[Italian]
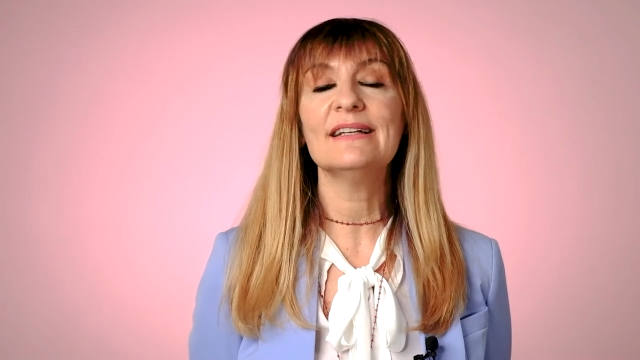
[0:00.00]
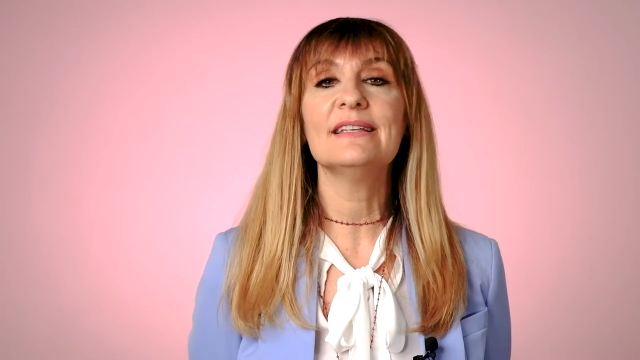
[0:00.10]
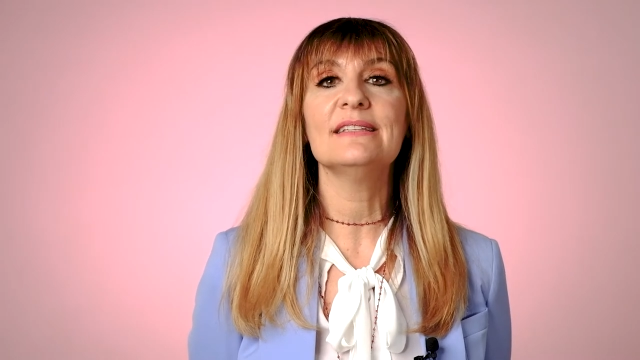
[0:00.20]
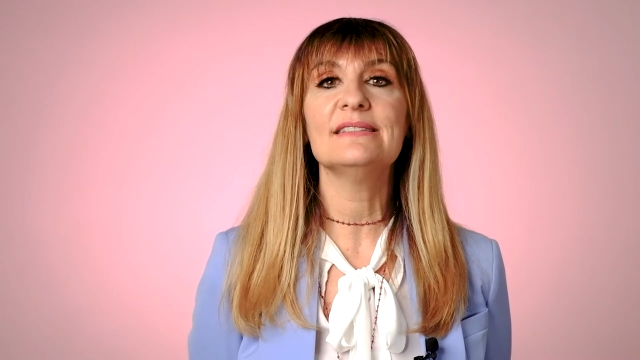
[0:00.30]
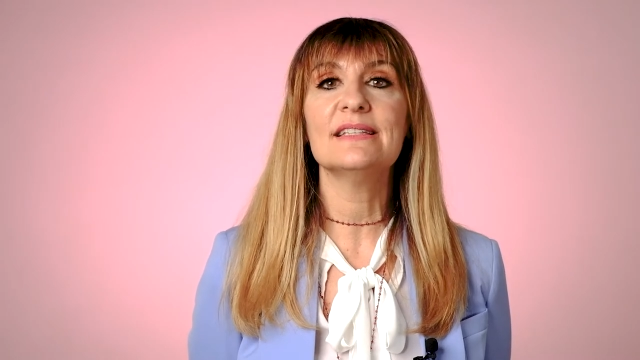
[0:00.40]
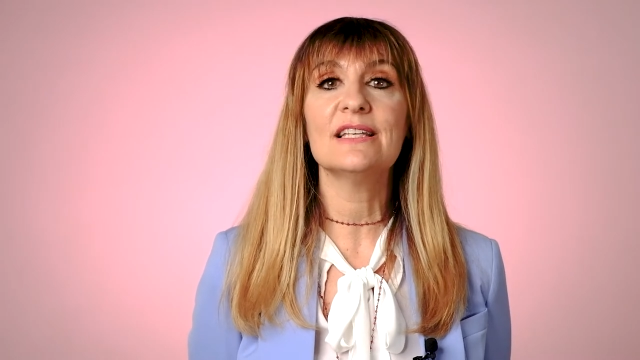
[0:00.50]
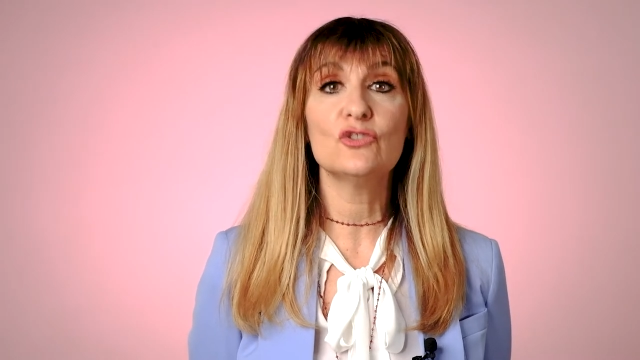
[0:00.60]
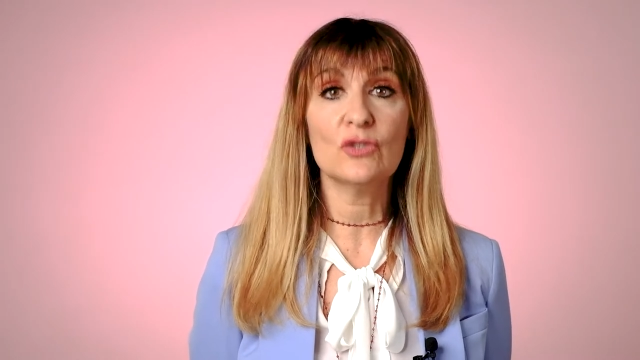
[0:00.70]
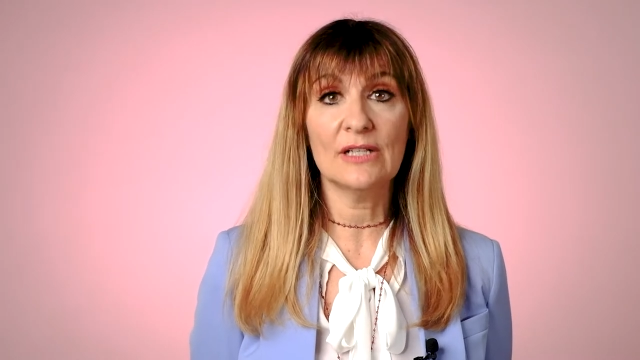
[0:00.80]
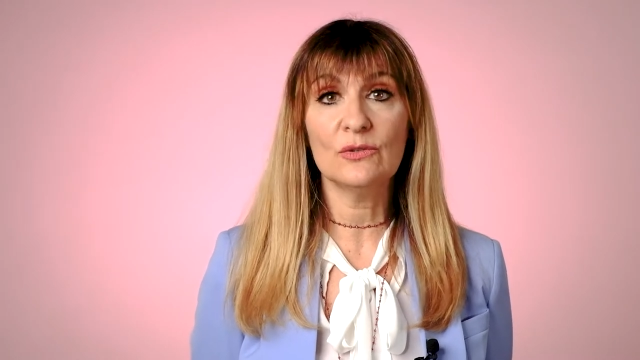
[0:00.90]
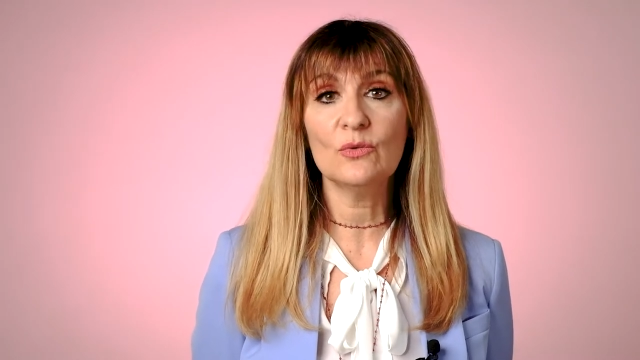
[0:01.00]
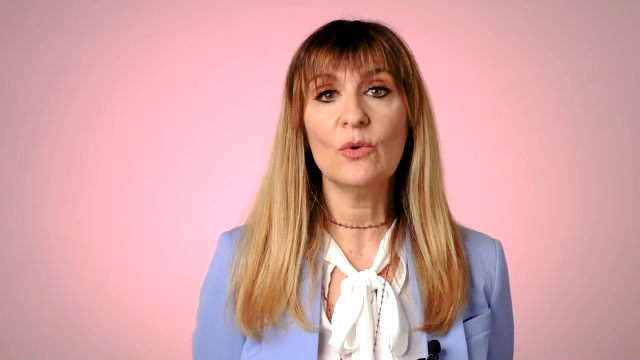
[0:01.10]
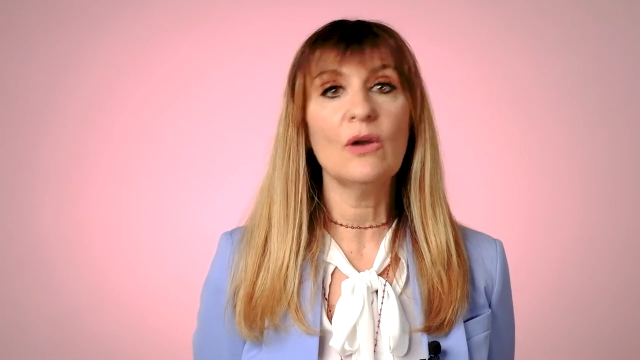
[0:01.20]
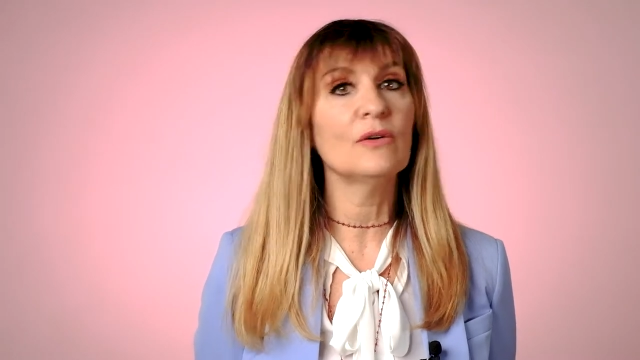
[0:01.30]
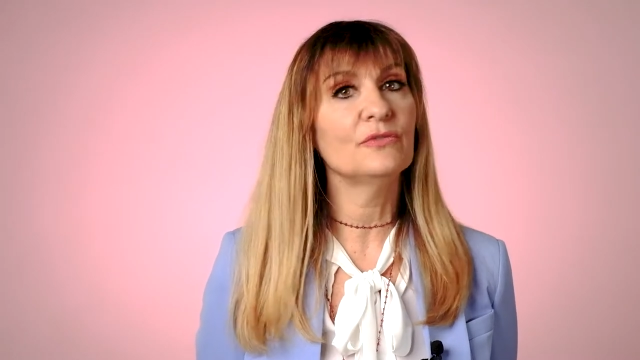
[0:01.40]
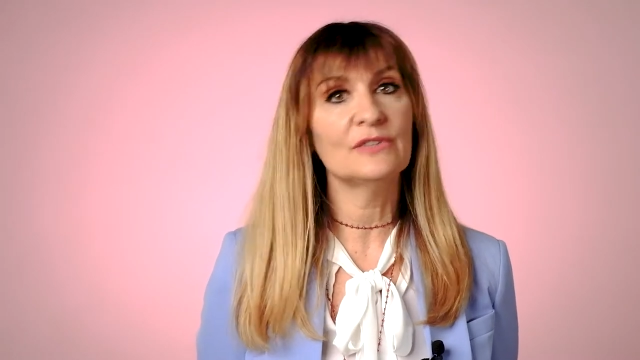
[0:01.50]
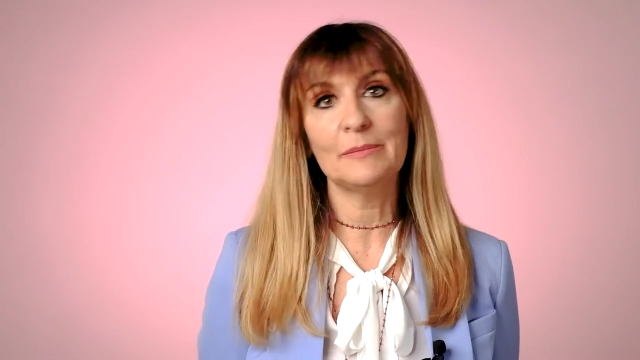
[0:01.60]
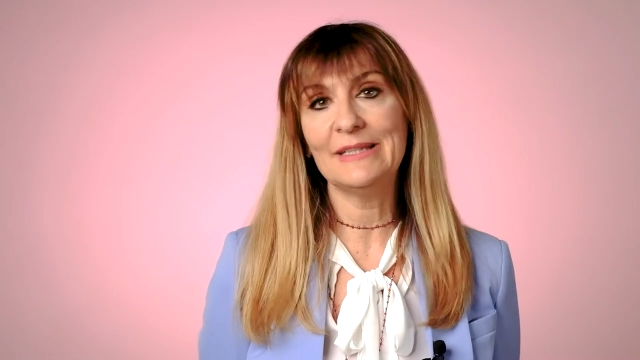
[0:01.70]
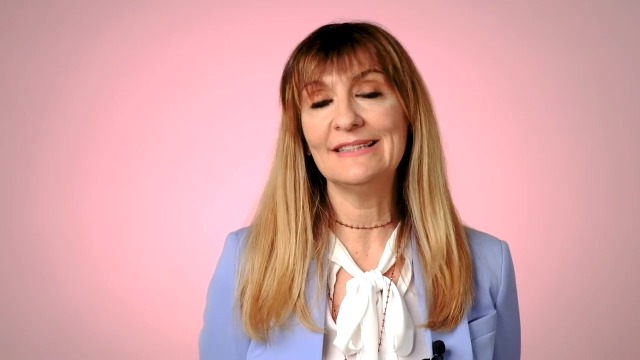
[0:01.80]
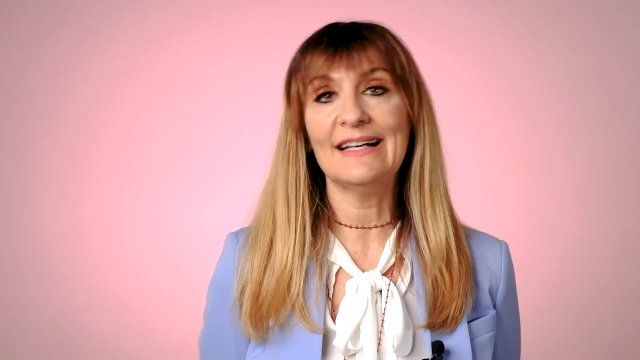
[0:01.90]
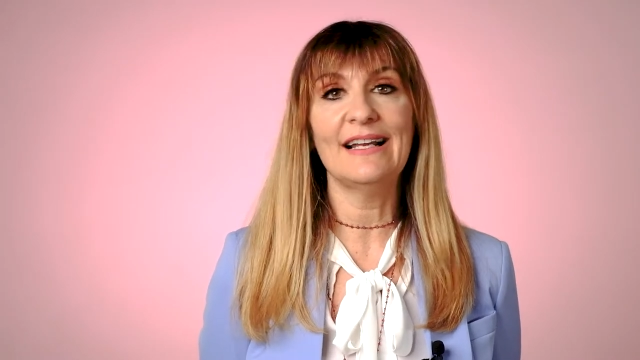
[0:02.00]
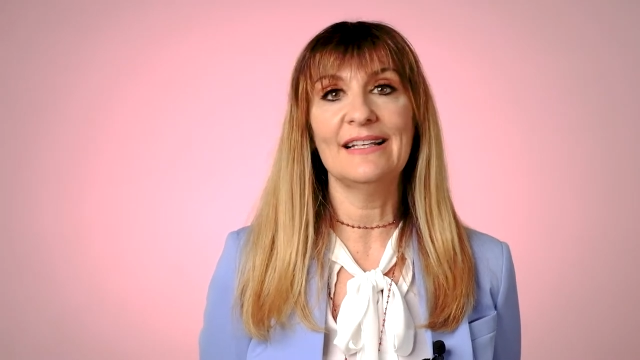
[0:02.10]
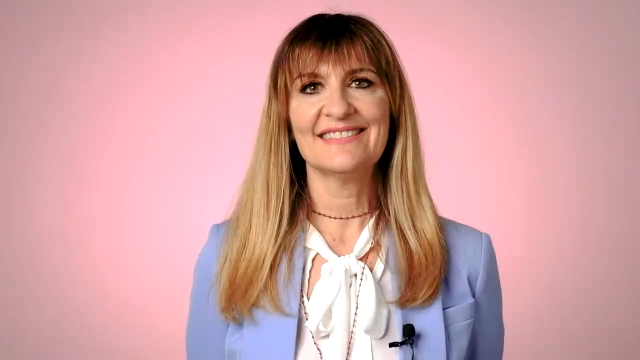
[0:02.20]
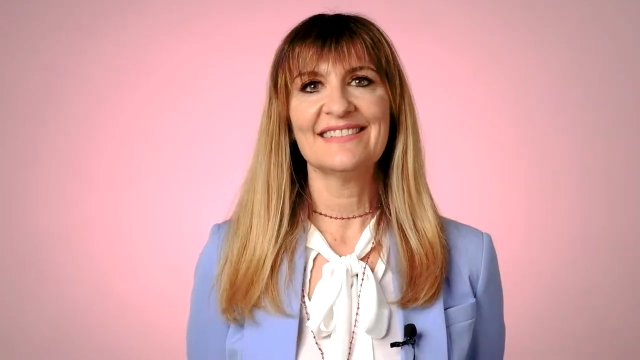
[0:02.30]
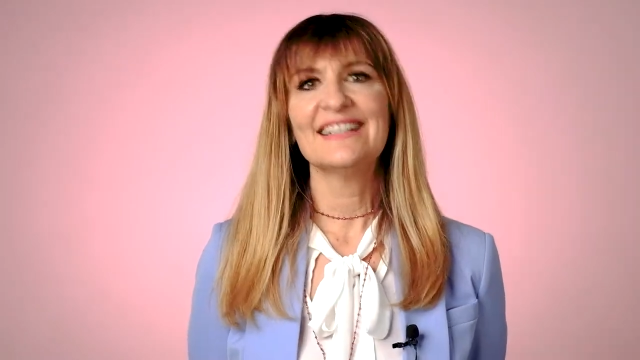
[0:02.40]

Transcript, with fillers: la crisi che ha giocato un ruolo fondamentale.